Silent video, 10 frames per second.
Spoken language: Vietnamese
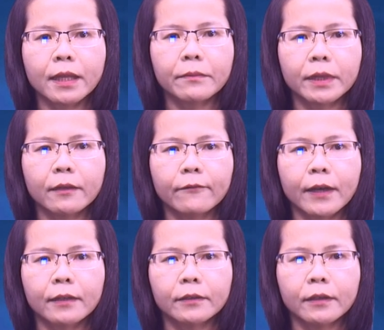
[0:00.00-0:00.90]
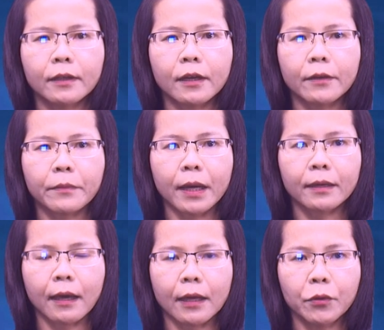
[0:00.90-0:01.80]
xem kinh văn như lời mặc
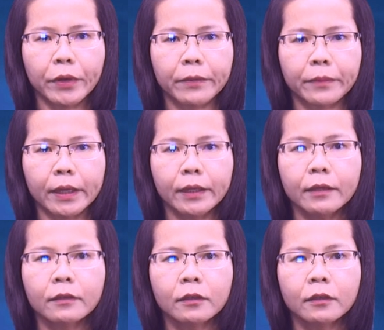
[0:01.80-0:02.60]
khải huyền bí,